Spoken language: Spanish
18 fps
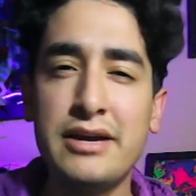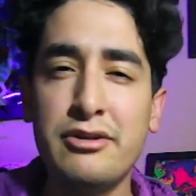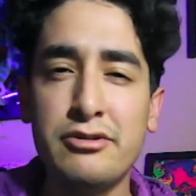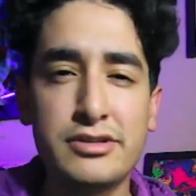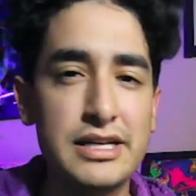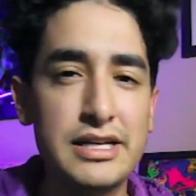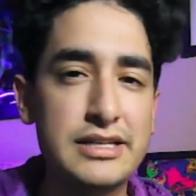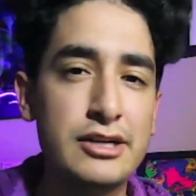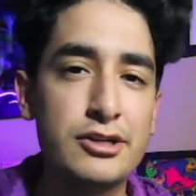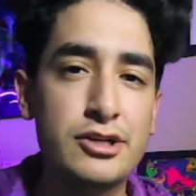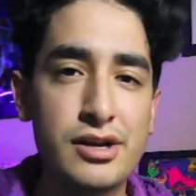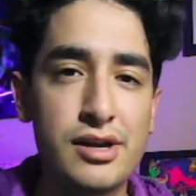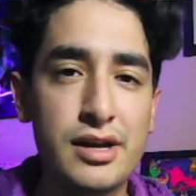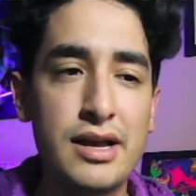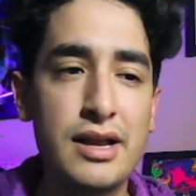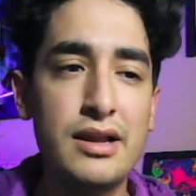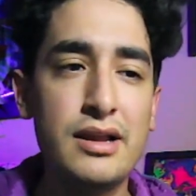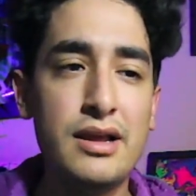ustedes que no es
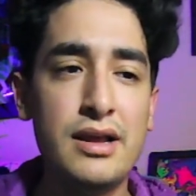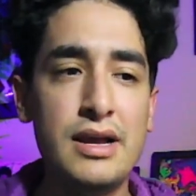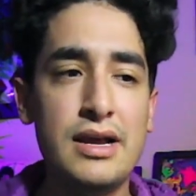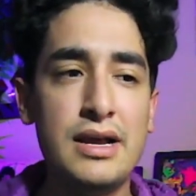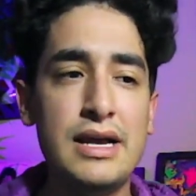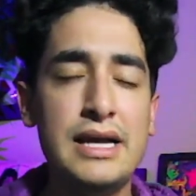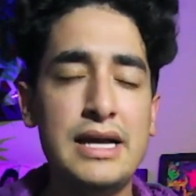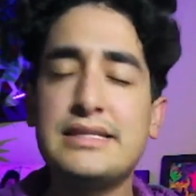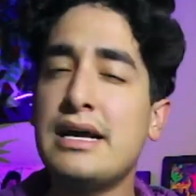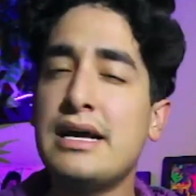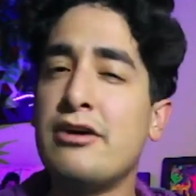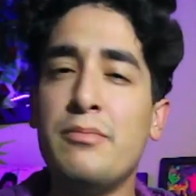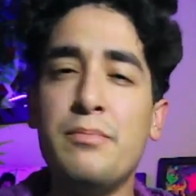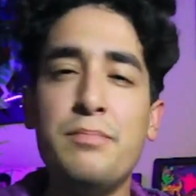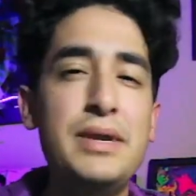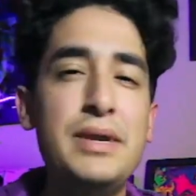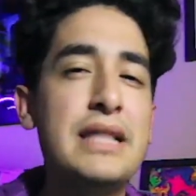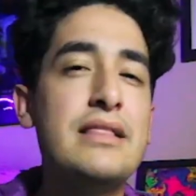real, está
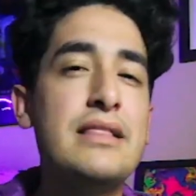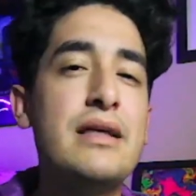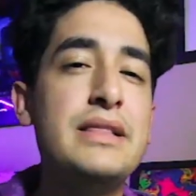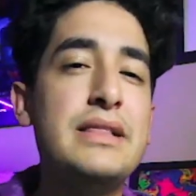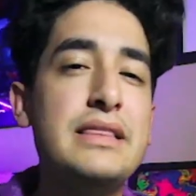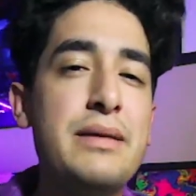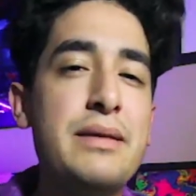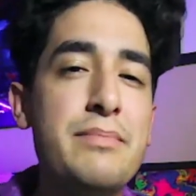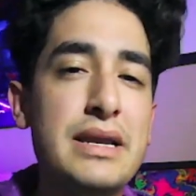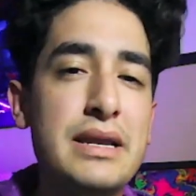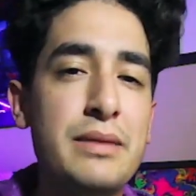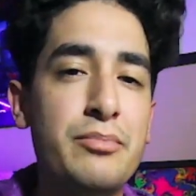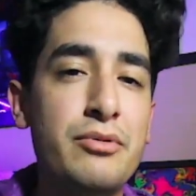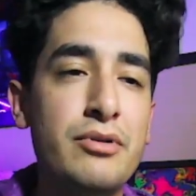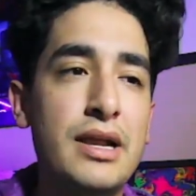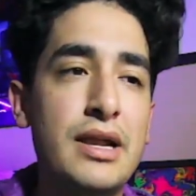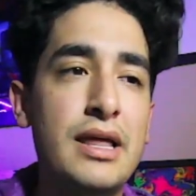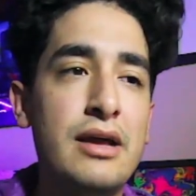completamente
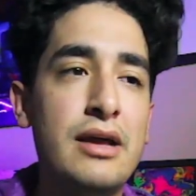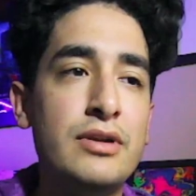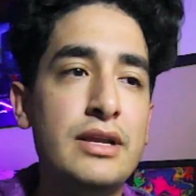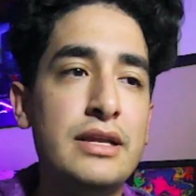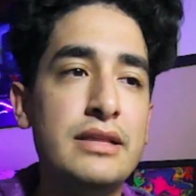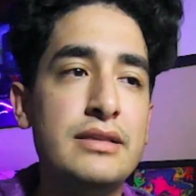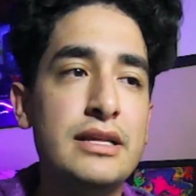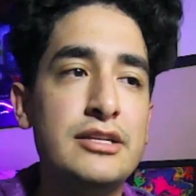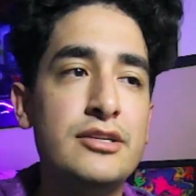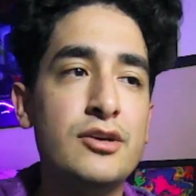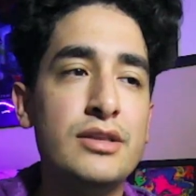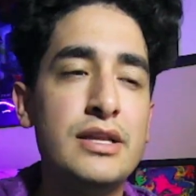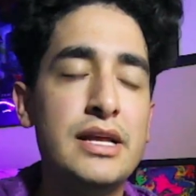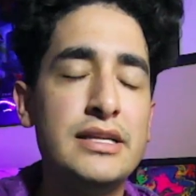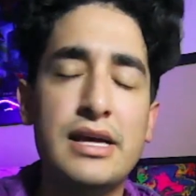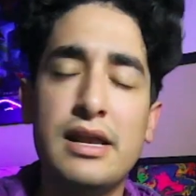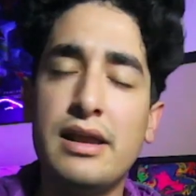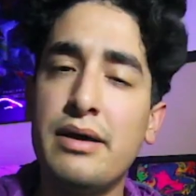manipulada con la intención
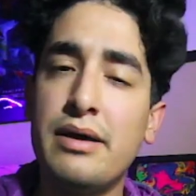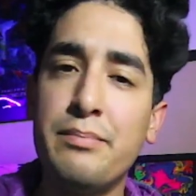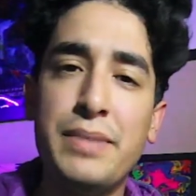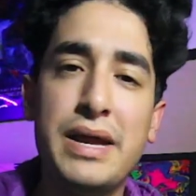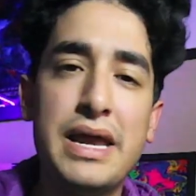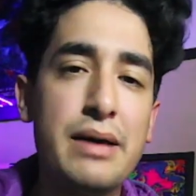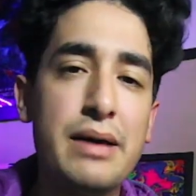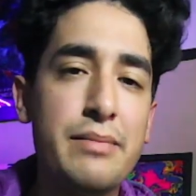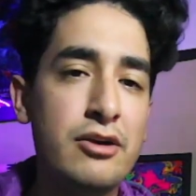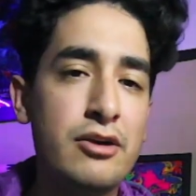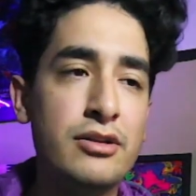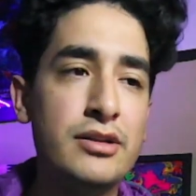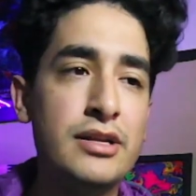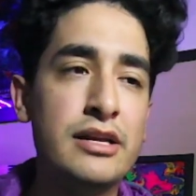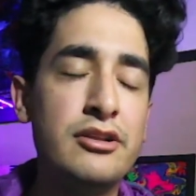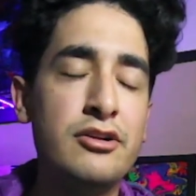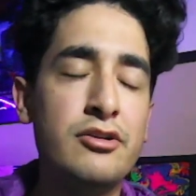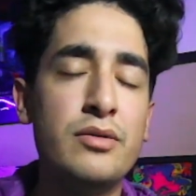de hacer ver a
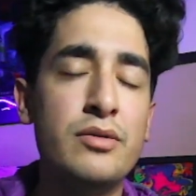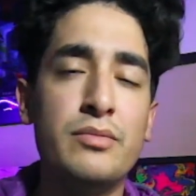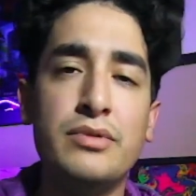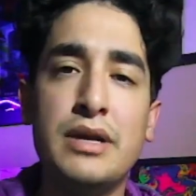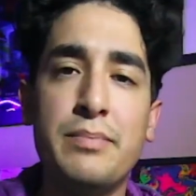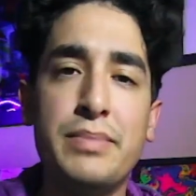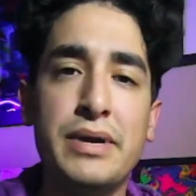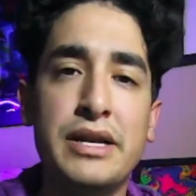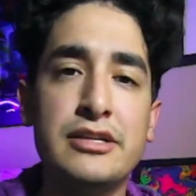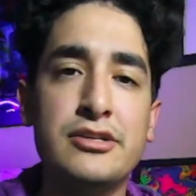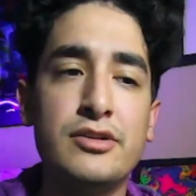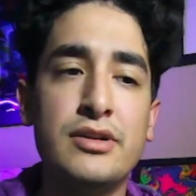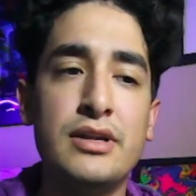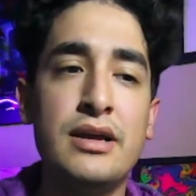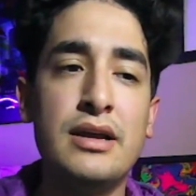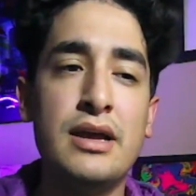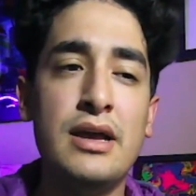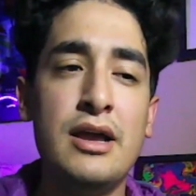Michael Jackson como una
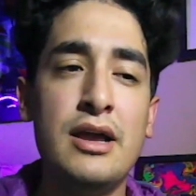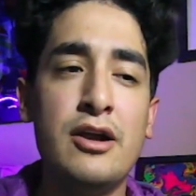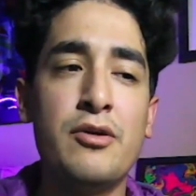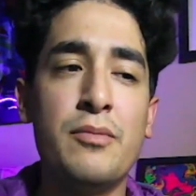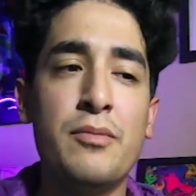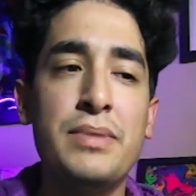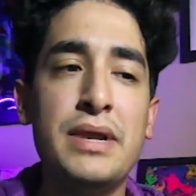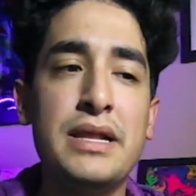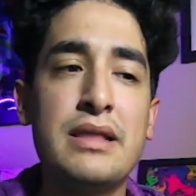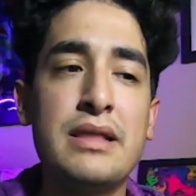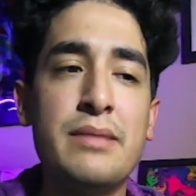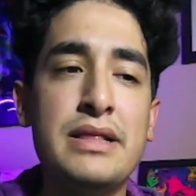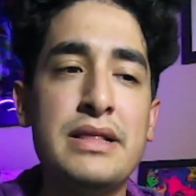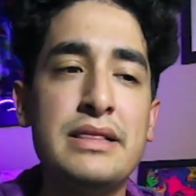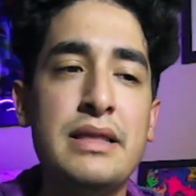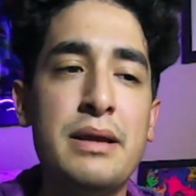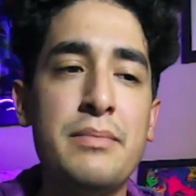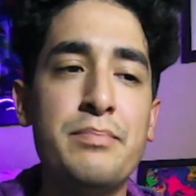persona
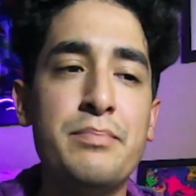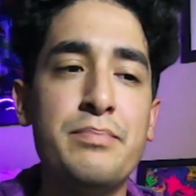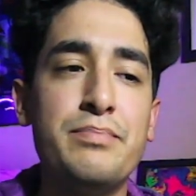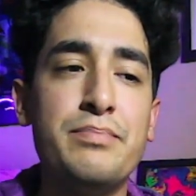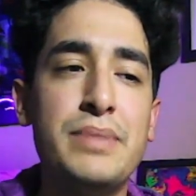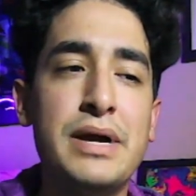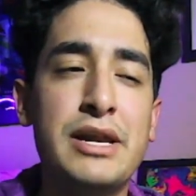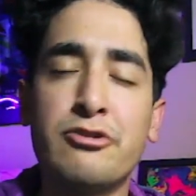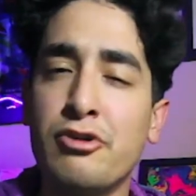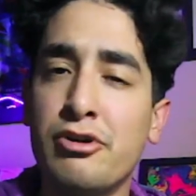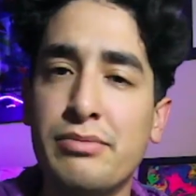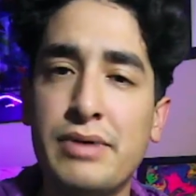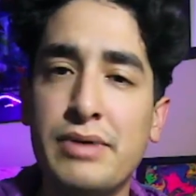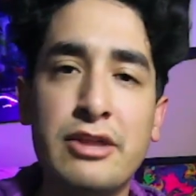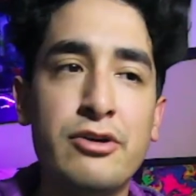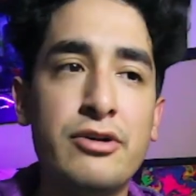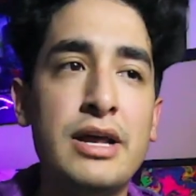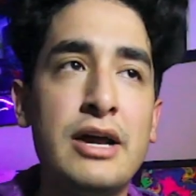completamente
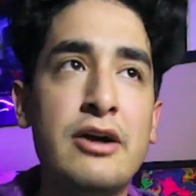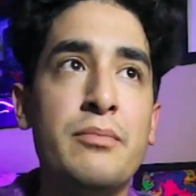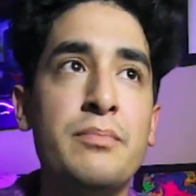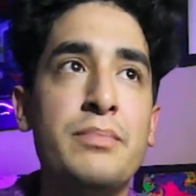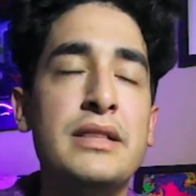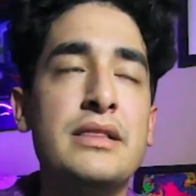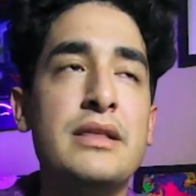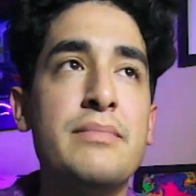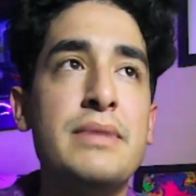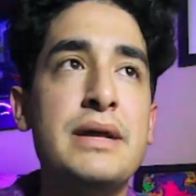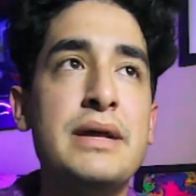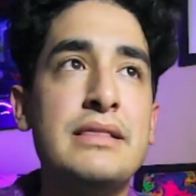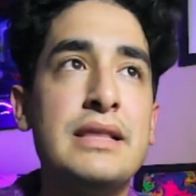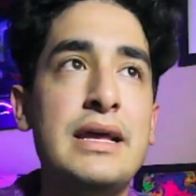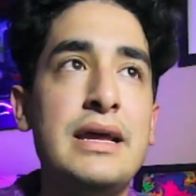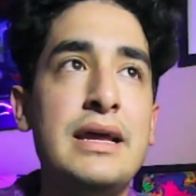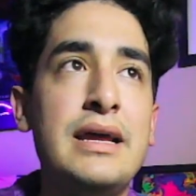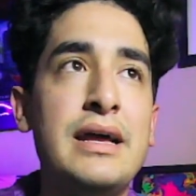perturbadora,
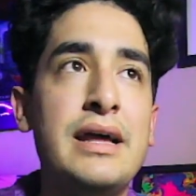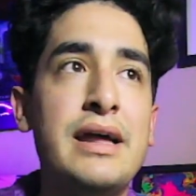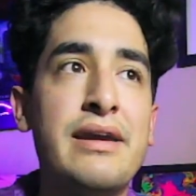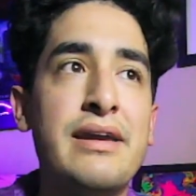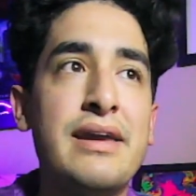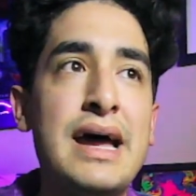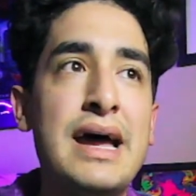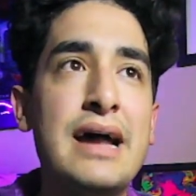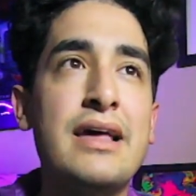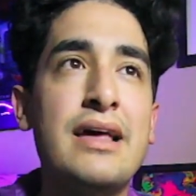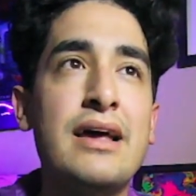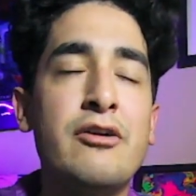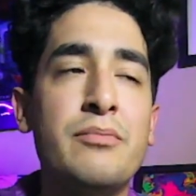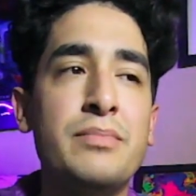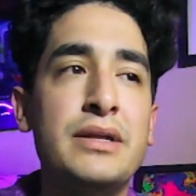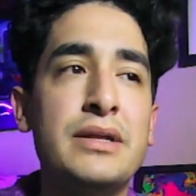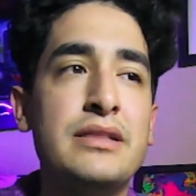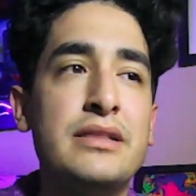completamente rara,
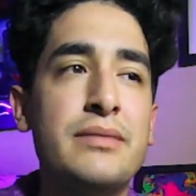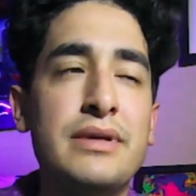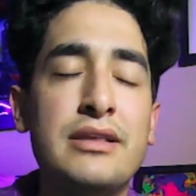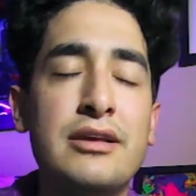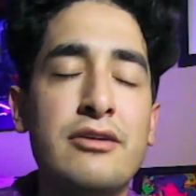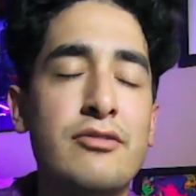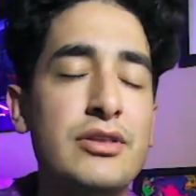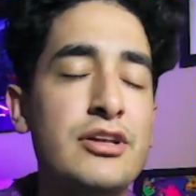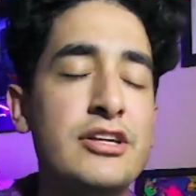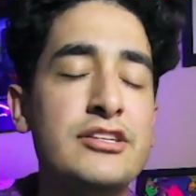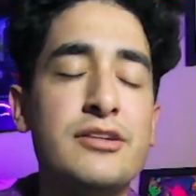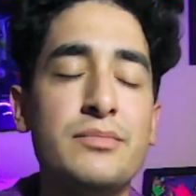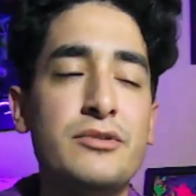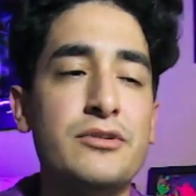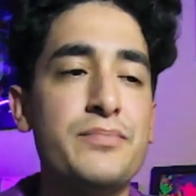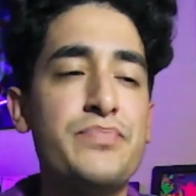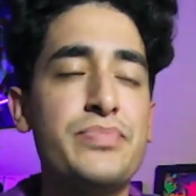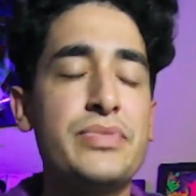completamente... Cuando es
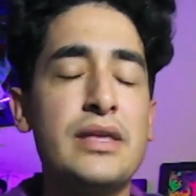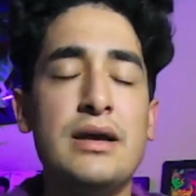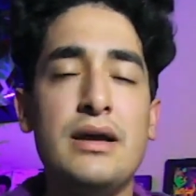como...